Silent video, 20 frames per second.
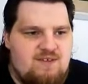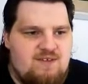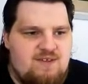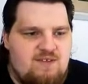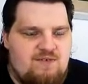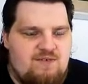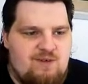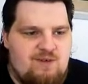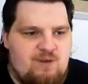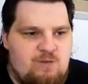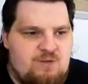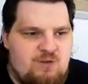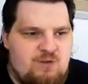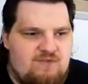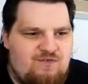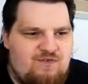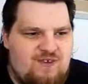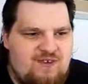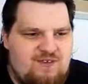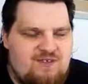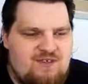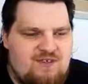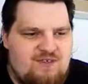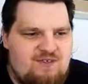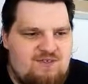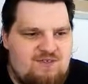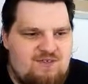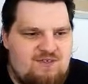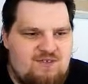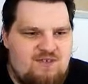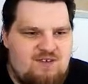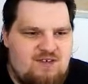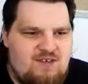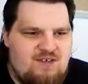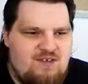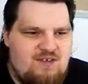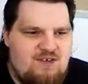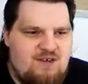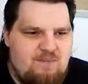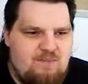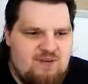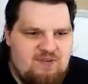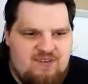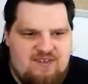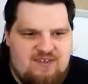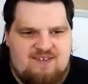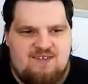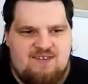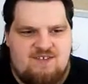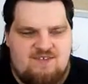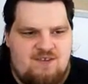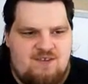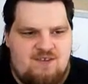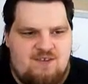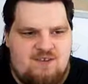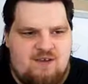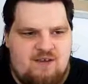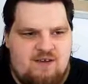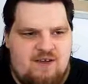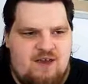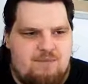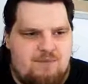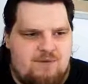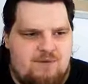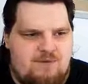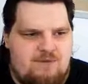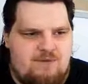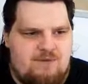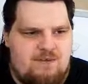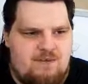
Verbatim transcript: Deswegen glaube ich auch fast, dass bei 26 dann Cap ist.